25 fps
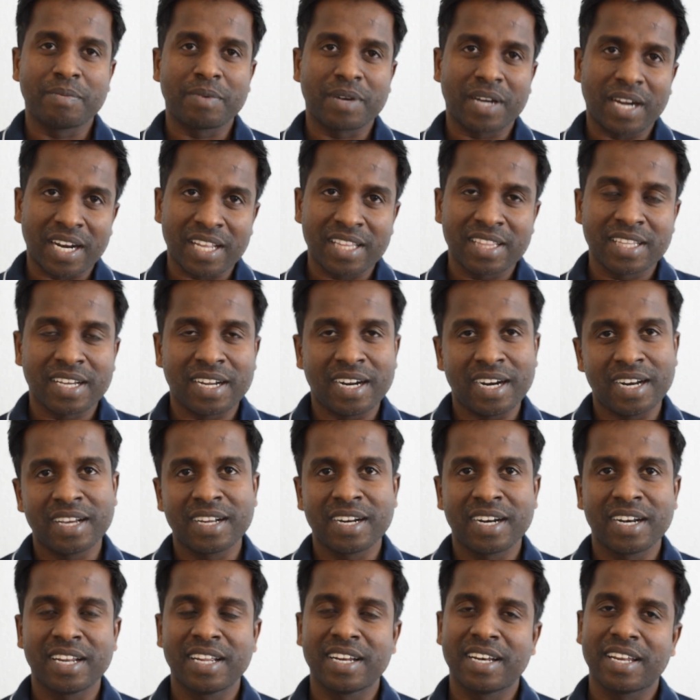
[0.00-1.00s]
கடந்த
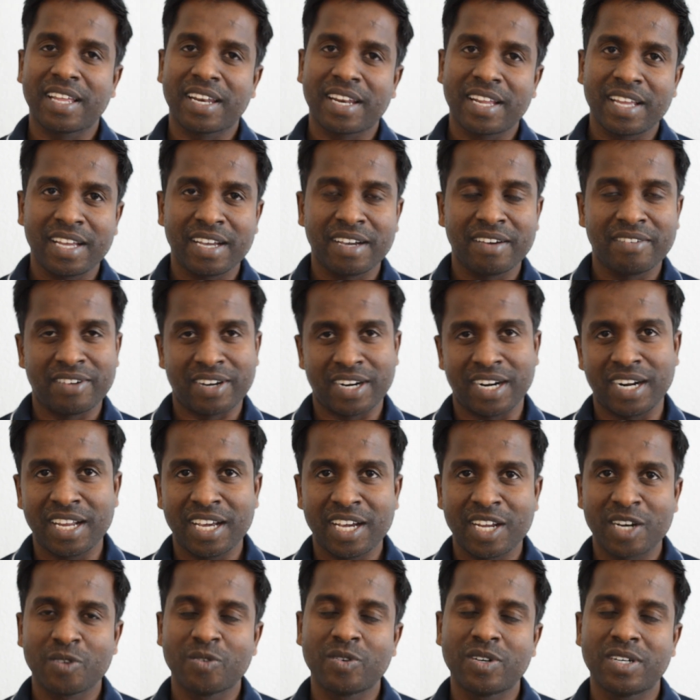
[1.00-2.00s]
காலங்களில் நிறைய
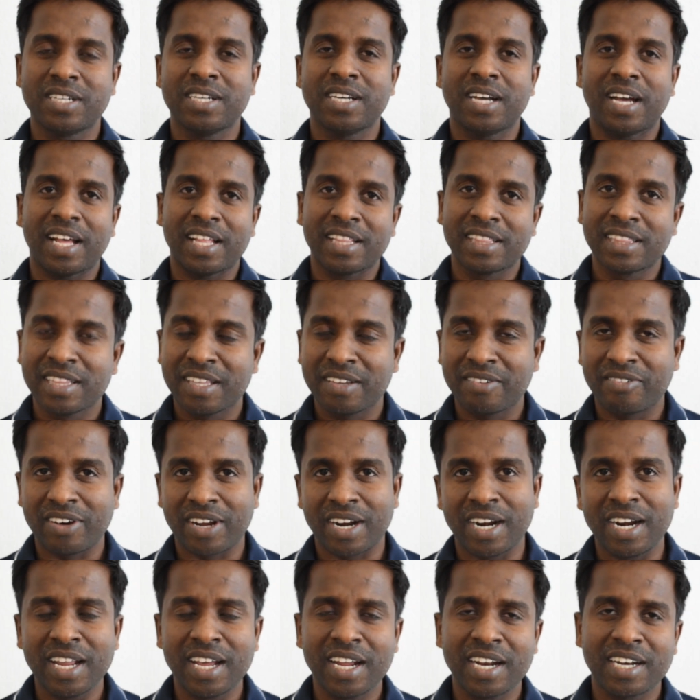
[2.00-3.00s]
வரலாறு உண்டு அந்த
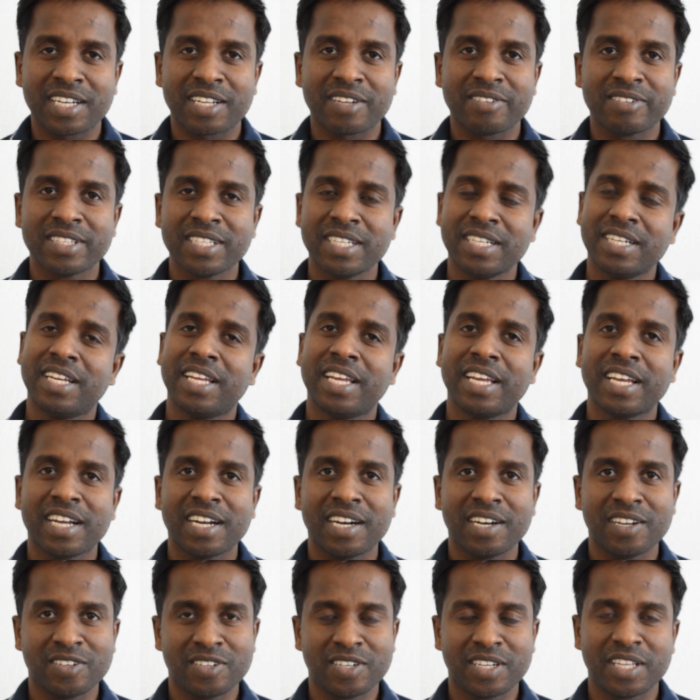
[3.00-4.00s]
வரலாற்றை வந்து
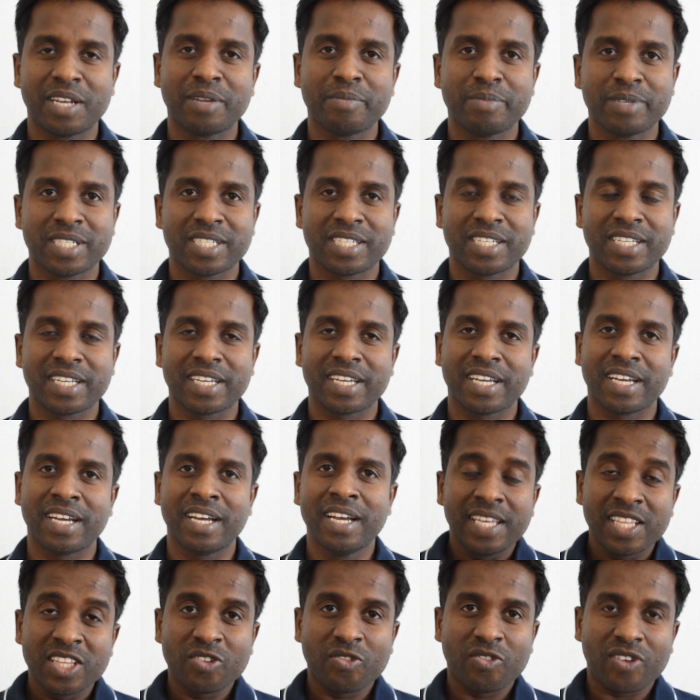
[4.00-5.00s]
நீங்களும் நிரூபிச்சிட்டீங்க
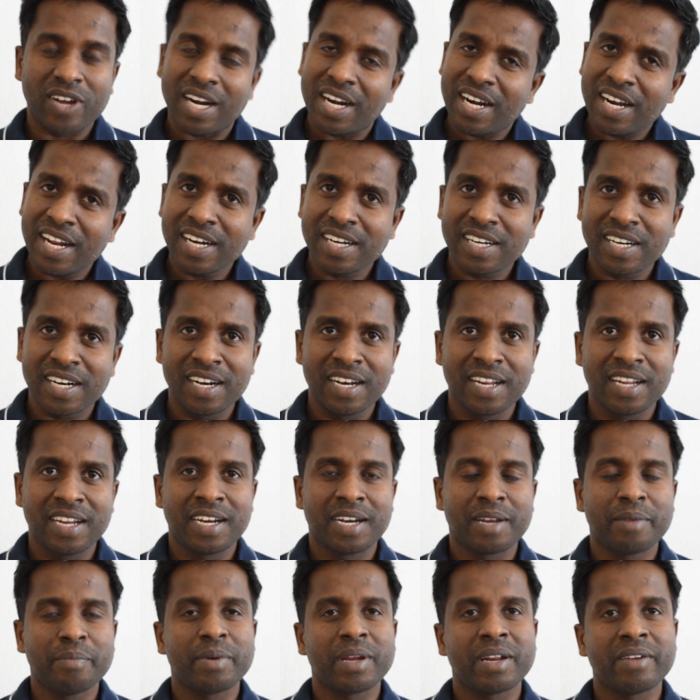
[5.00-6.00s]
இது வரலாற்றில்
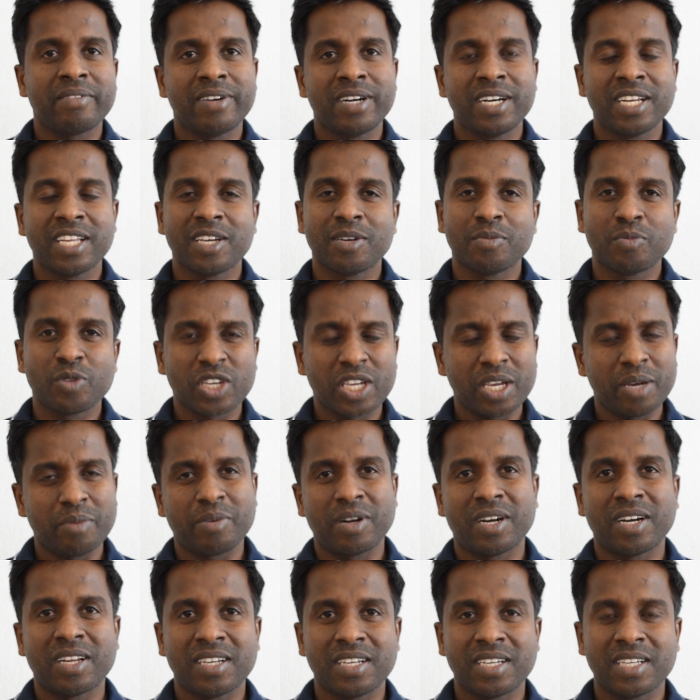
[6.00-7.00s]
இடம்பெற வேண்டிய
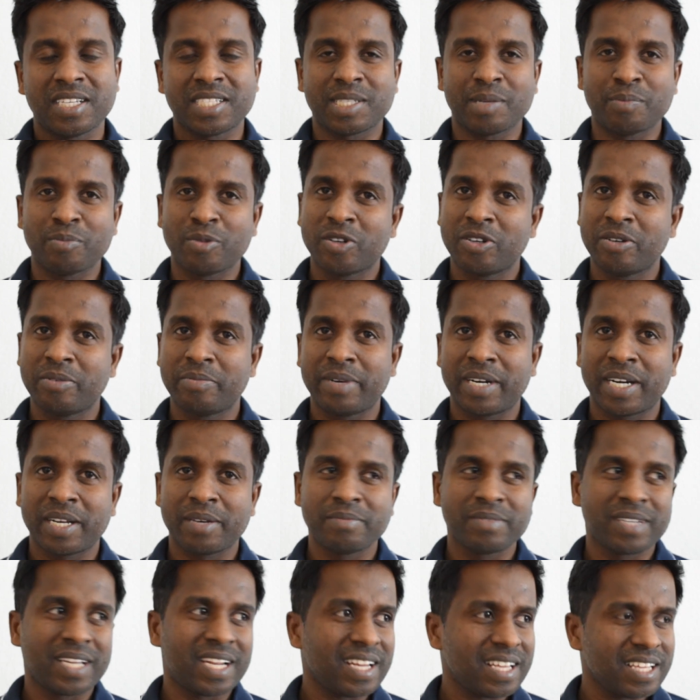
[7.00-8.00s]
முக்கியமான சம்பவம்
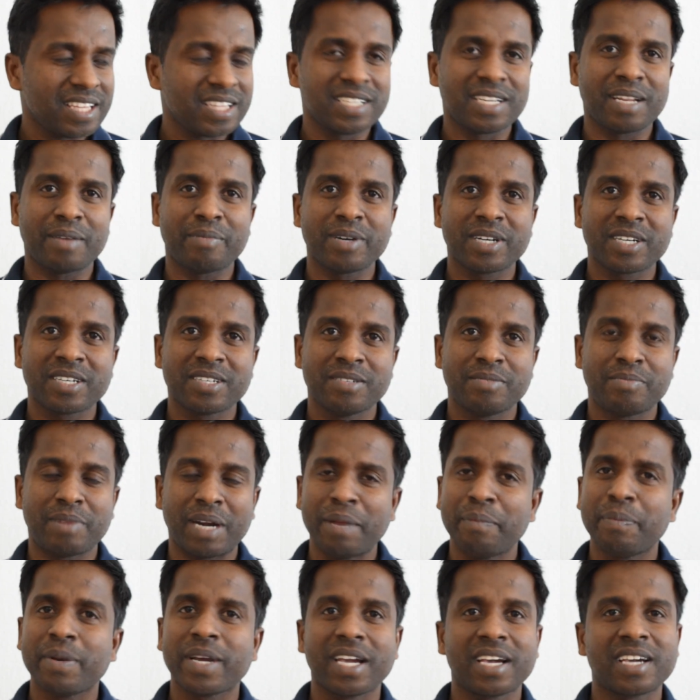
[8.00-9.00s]
மேடம் ஏன்னா இது நமக்கு
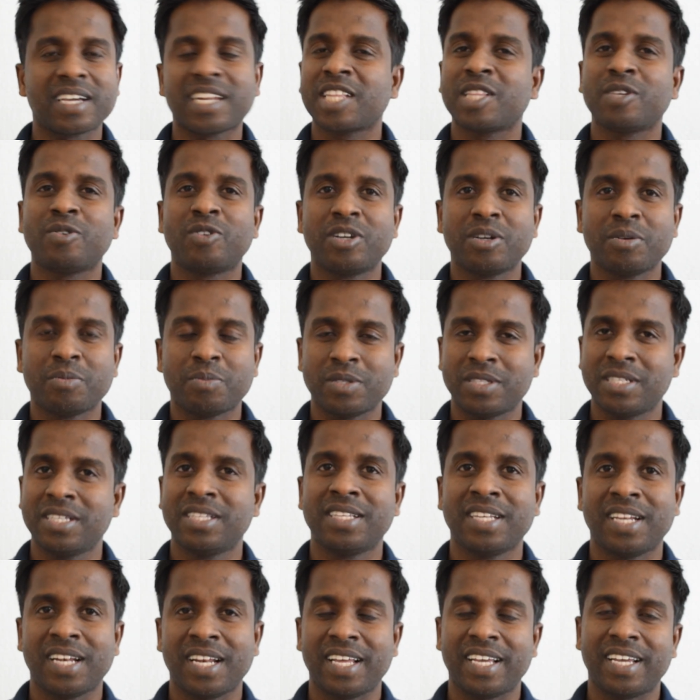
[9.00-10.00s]
மன்னிப்பு கேட்குறது ஒன்றும்
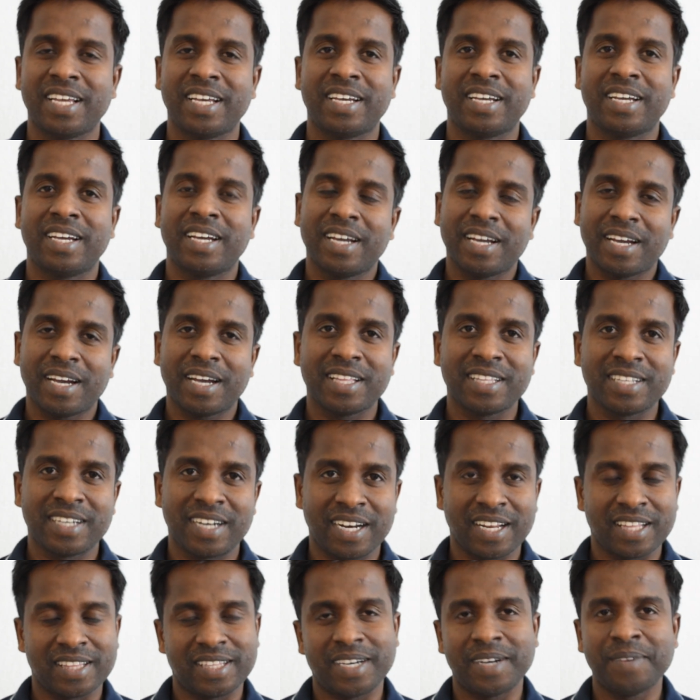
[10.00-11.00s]
புதியது இல்லையே
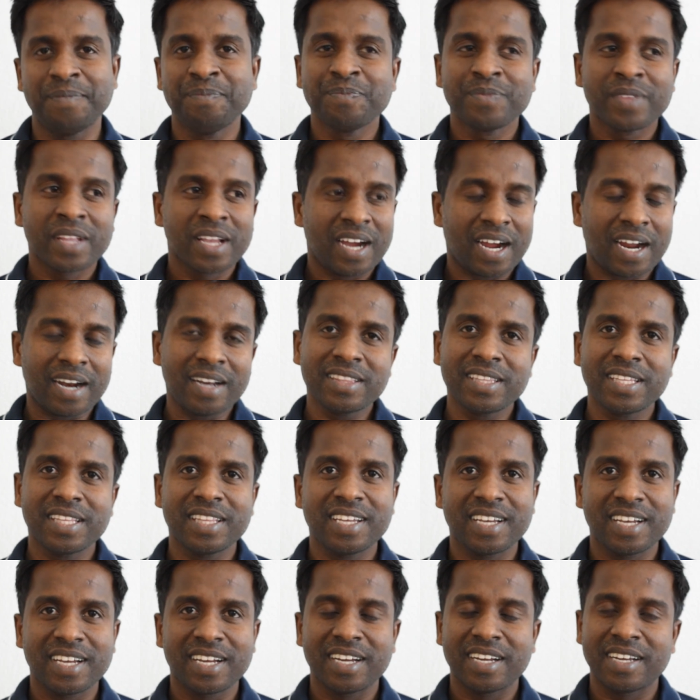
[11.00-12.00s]
அதனால தான்
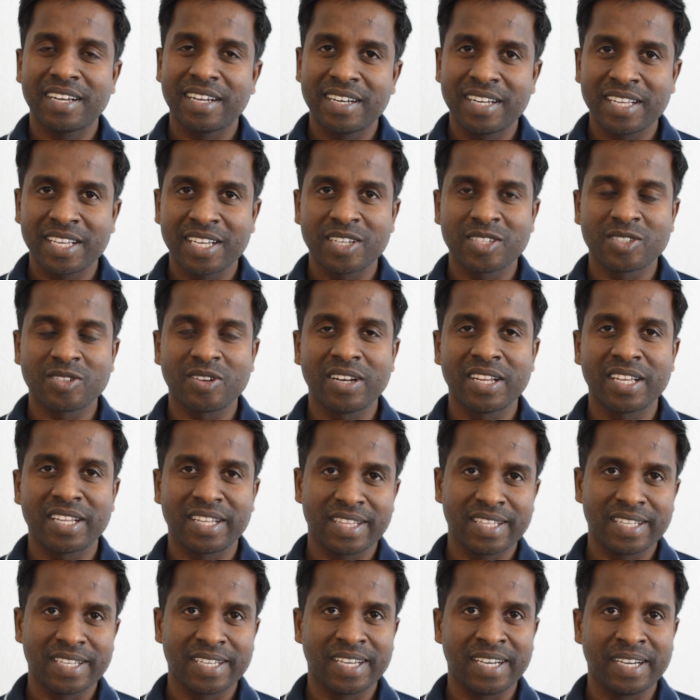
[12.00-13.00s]
அடுத்ததாக நீங்கள்
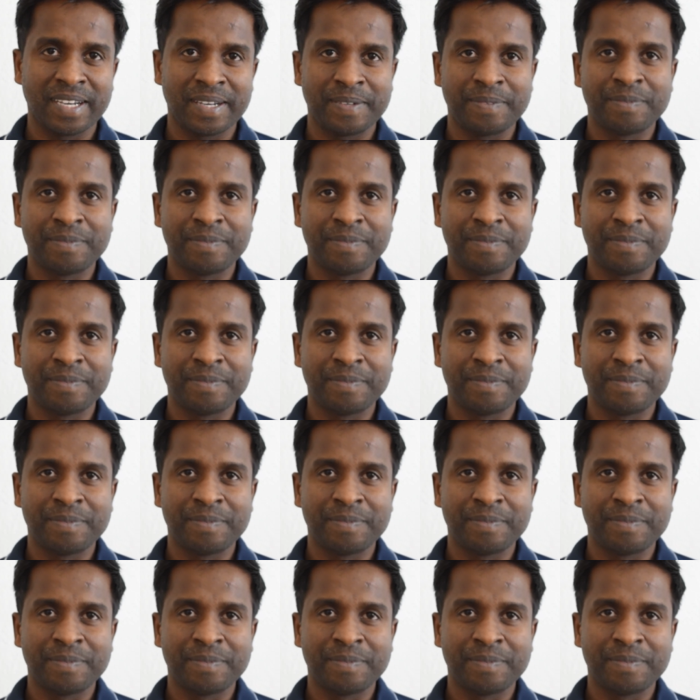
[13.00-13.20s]
சொல்லியிருந்தீங்க